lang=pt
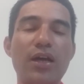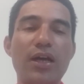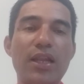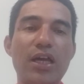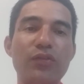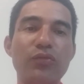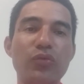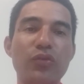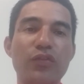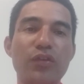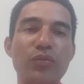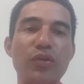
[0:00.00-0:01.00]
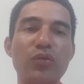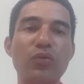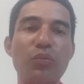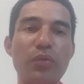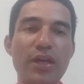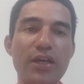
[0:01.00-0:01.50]
A live do nosso amigo
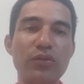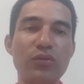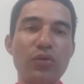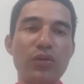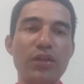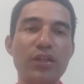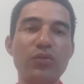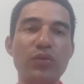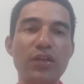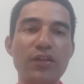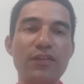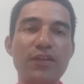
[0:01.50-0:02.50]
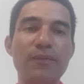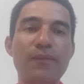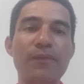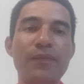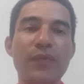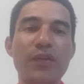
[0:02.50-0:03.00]
Humberto Drone Natureza
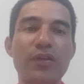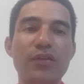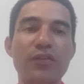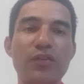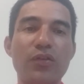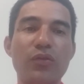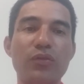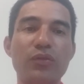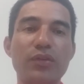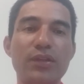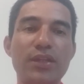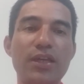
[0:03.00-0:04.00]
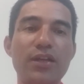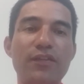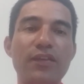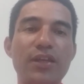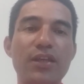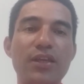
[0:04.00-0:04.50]
são
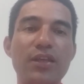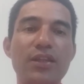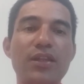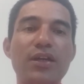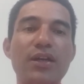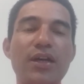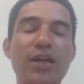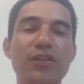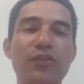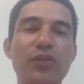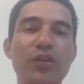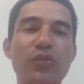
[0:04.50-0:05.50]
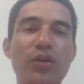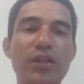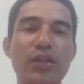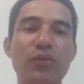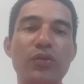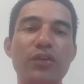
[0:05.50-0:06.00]
terça e quinta às 20 horas
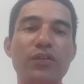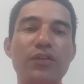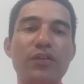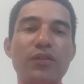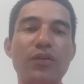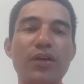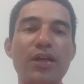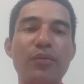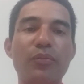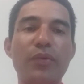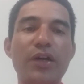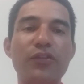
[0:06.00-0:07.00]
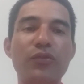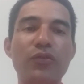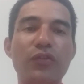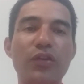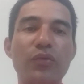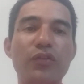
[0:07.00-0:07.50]
da noite. Então que a paz do
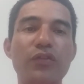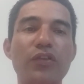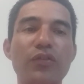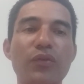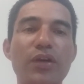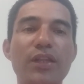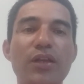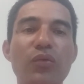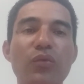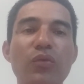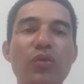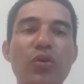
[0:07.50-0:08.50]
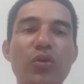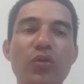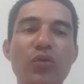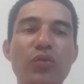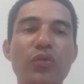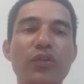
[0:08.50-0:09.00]
Senhor esteja com cada um,
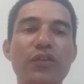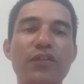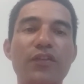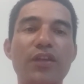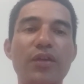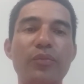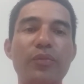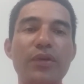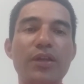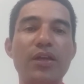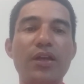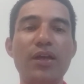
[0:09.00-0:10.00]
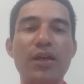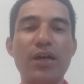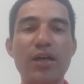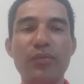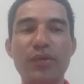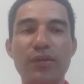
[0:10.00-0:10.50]
hoje e sempre.
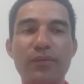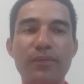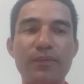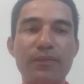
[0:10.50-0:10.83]
Amém.